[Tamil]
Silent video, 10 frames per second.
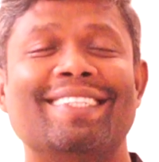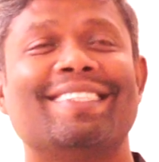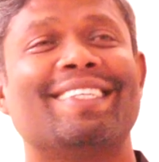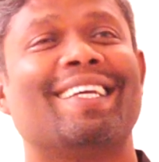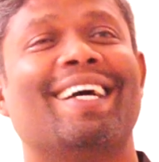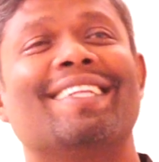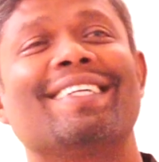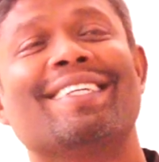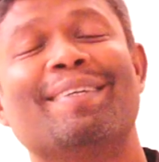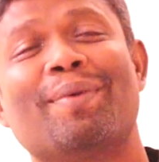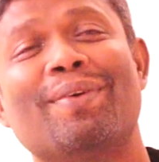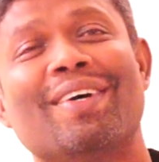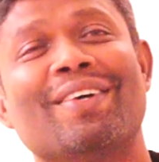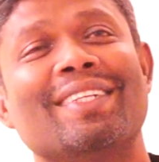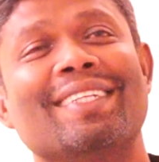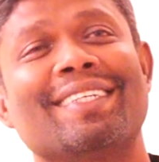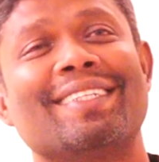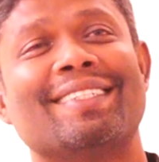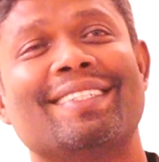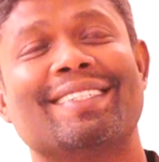சரி அதுக்கப்புறம் அங்கே வந்து
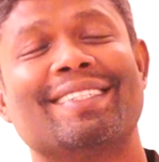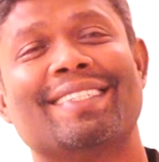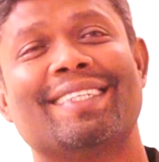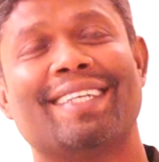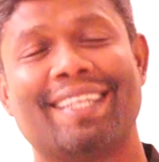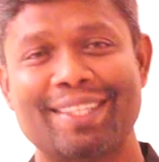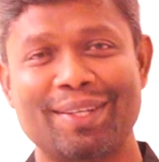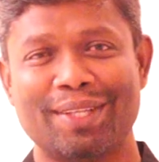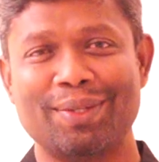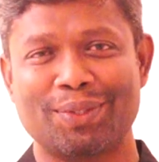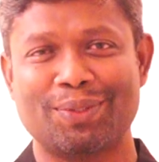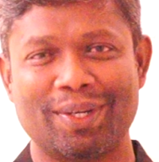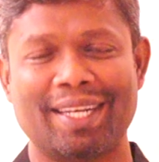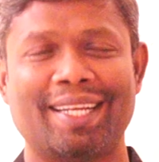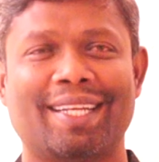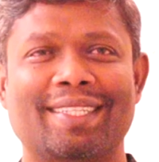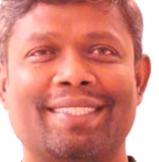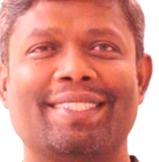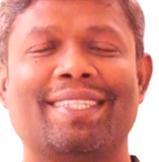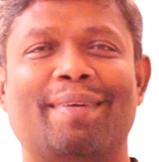இது இது ஒரு சூழ்நிலை
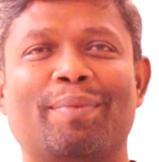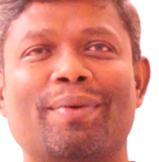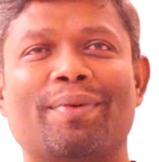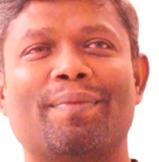இருந்துச்சு அப்போ